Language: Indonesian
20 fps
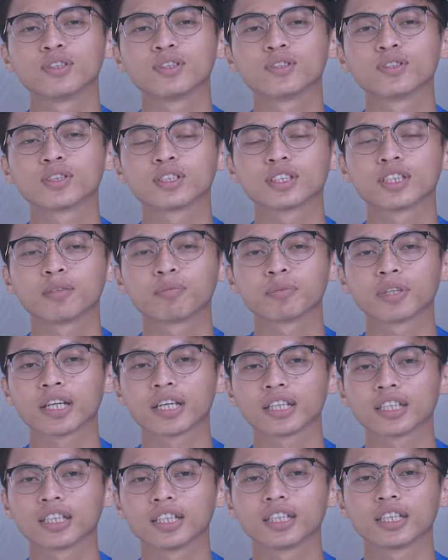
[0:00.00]
fitur sleep
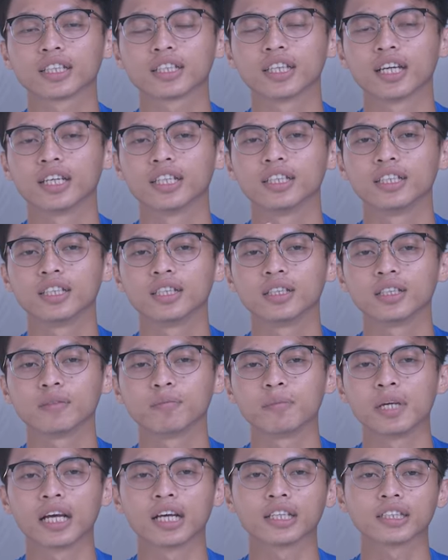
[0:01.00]
tracking.
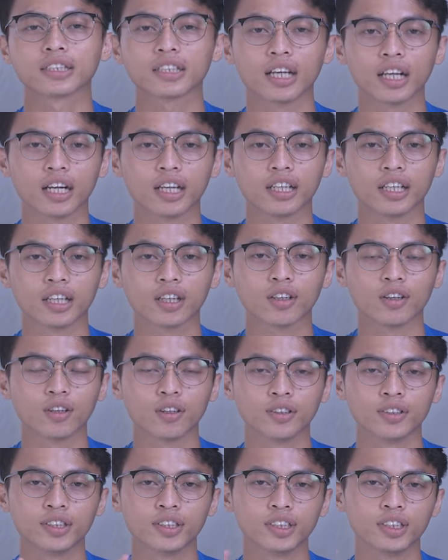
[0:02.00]
Jadi biasa lah ya
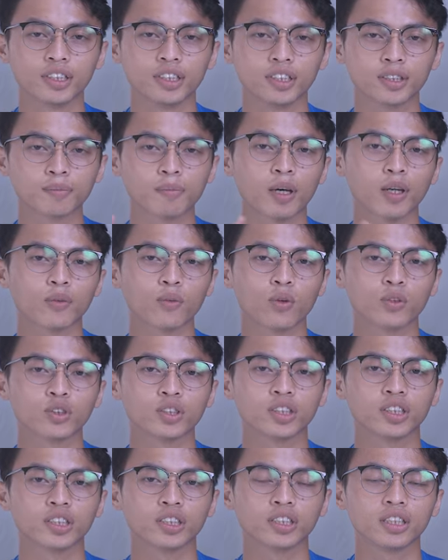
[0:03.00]
kalau di
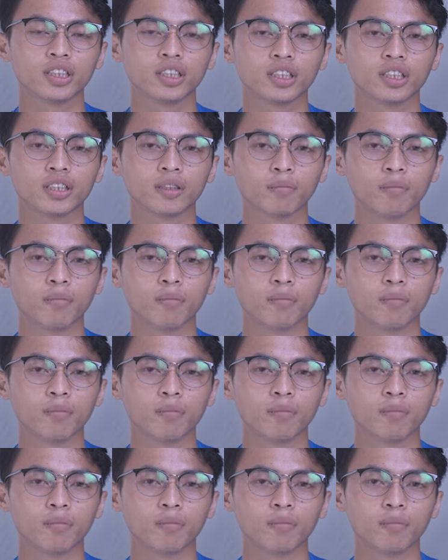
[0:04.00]
smartwatch ini